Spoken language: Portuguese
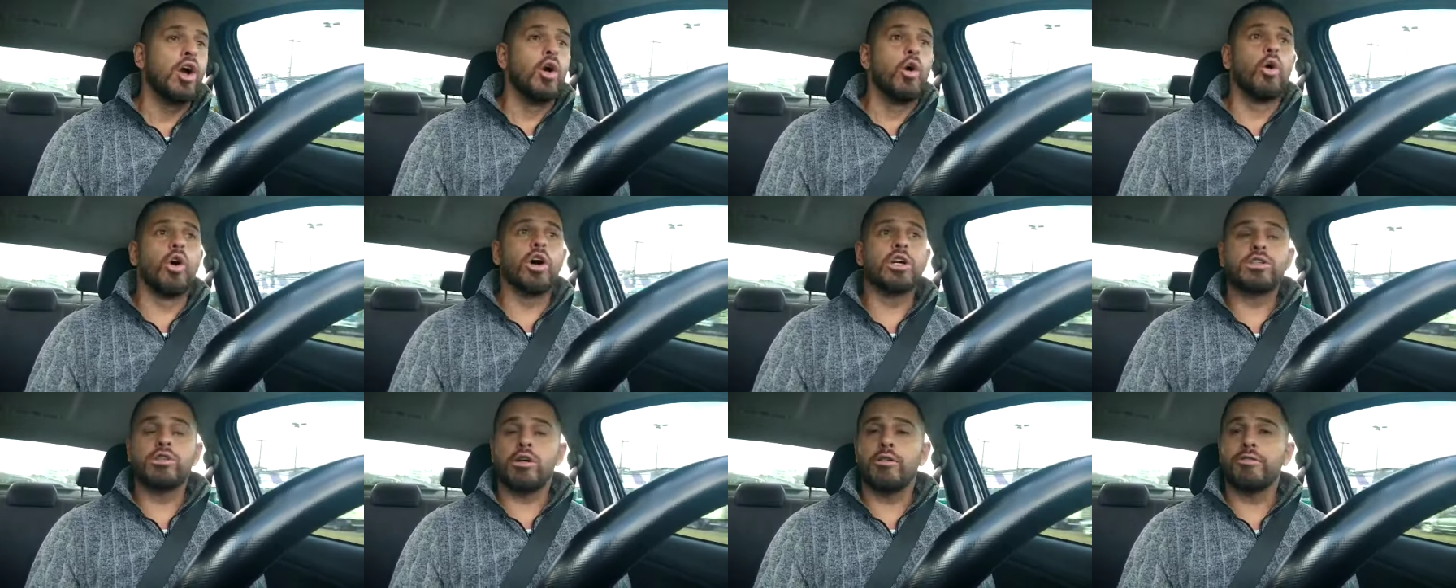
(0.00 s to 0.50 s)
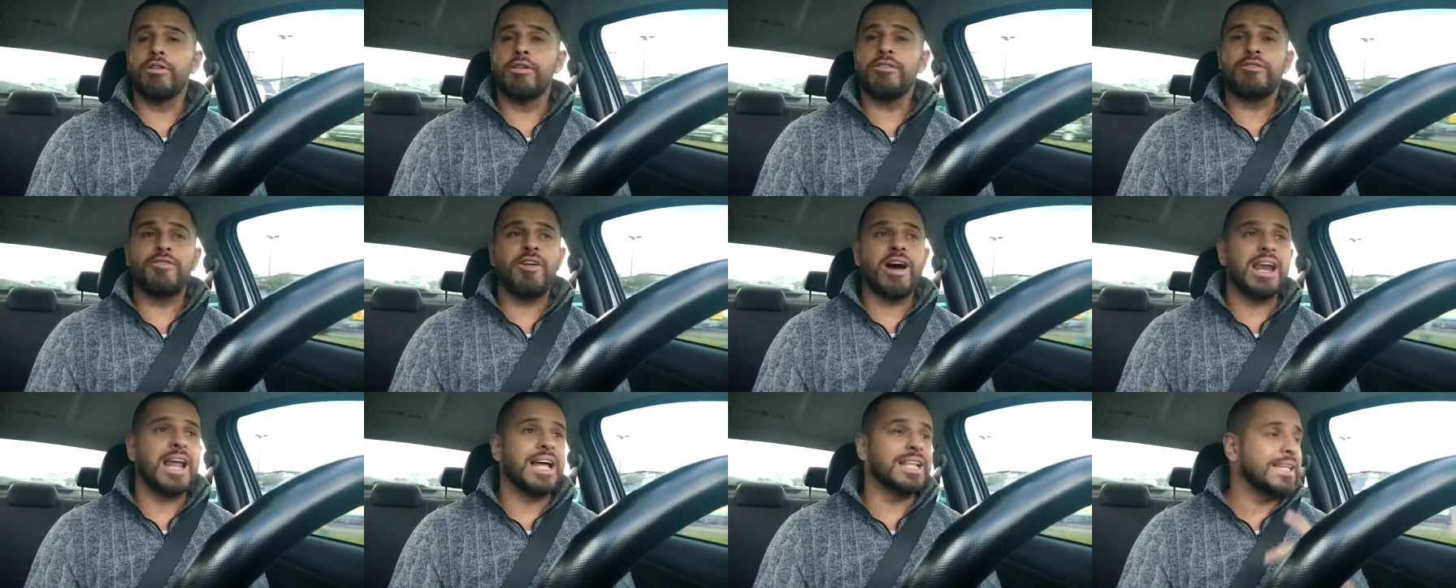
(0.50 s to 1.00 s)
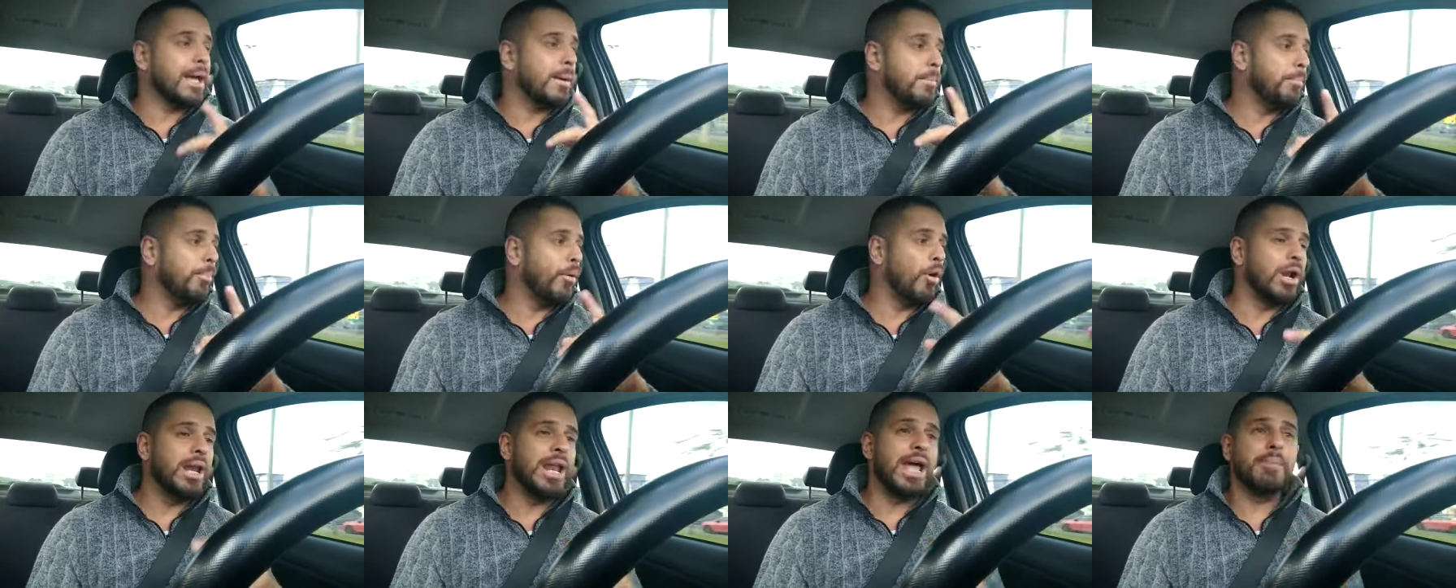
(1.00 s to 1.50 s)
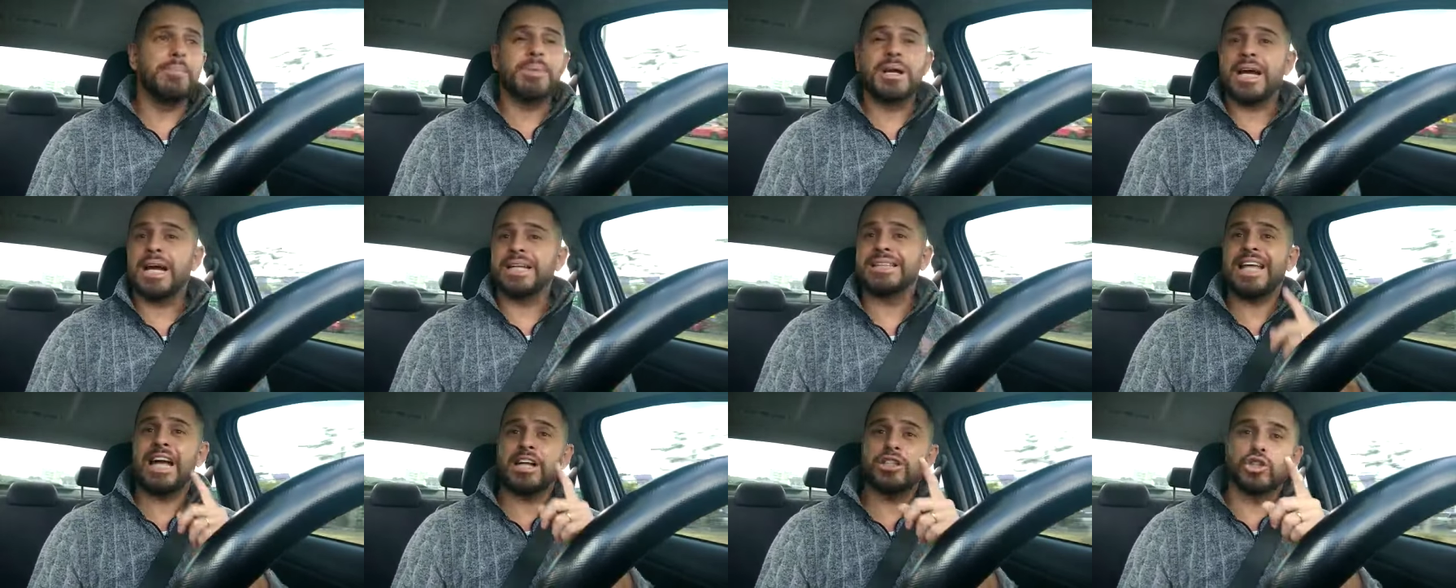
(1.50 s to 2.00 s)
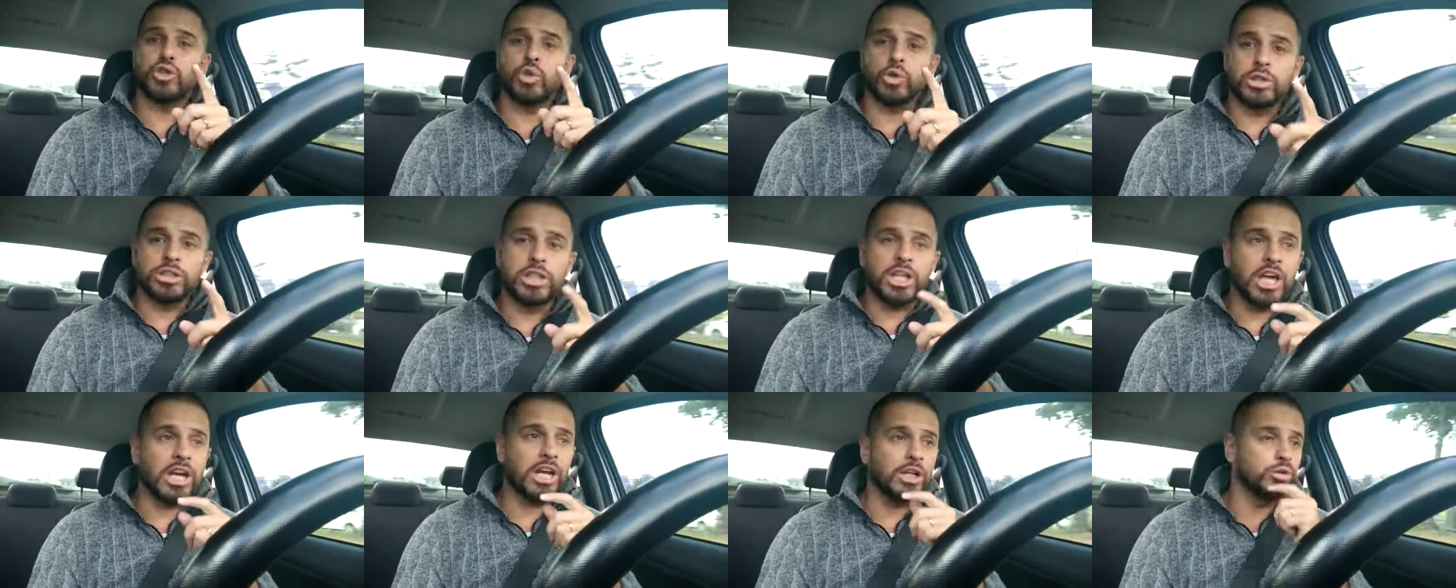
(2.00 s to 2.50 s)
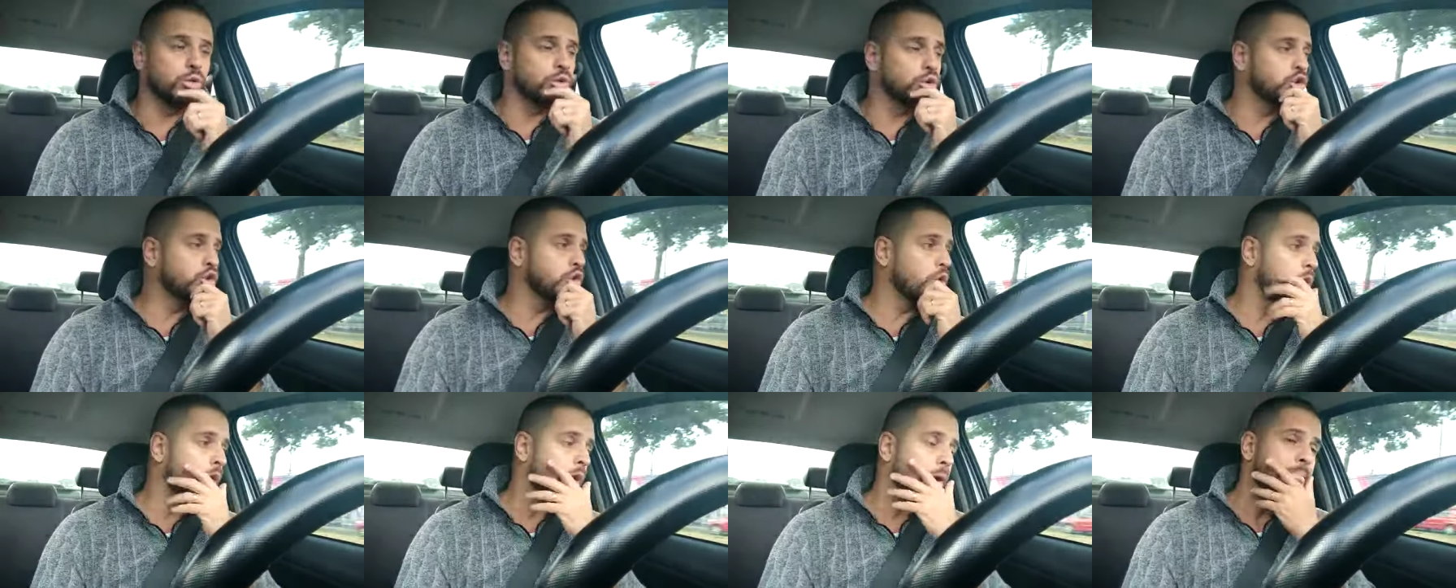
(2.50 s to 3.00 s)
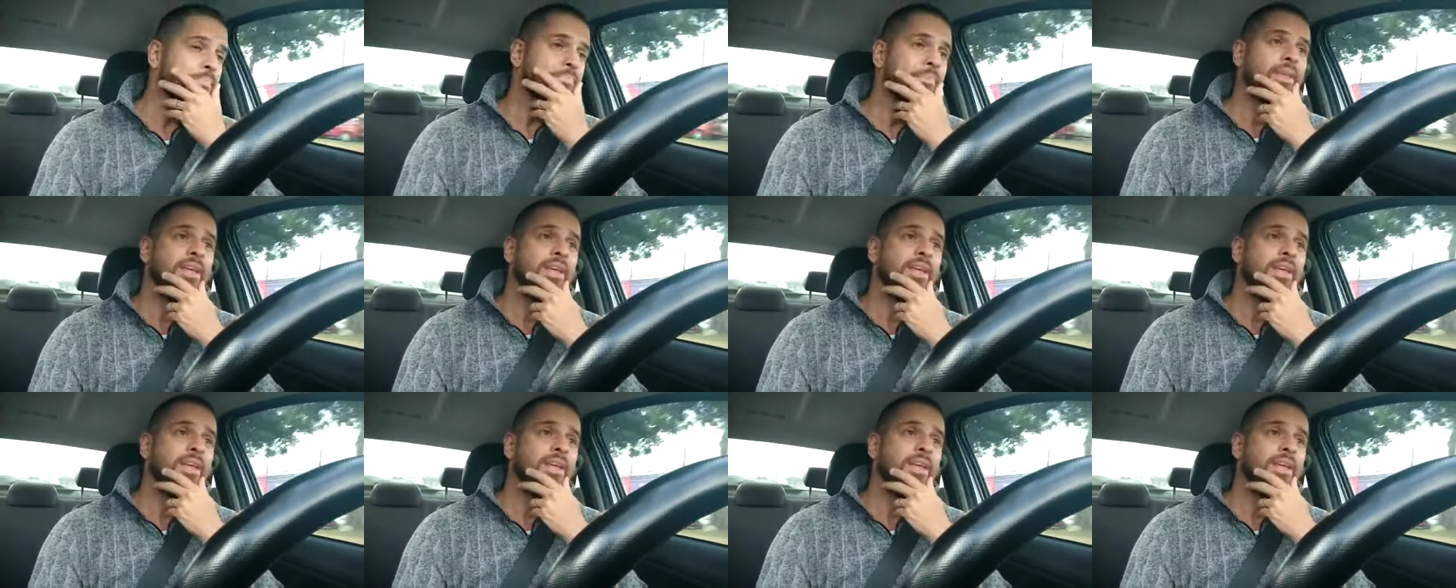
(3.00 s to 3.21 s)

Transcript: Hoje eu vim falar da polêmica da chuteira do Jô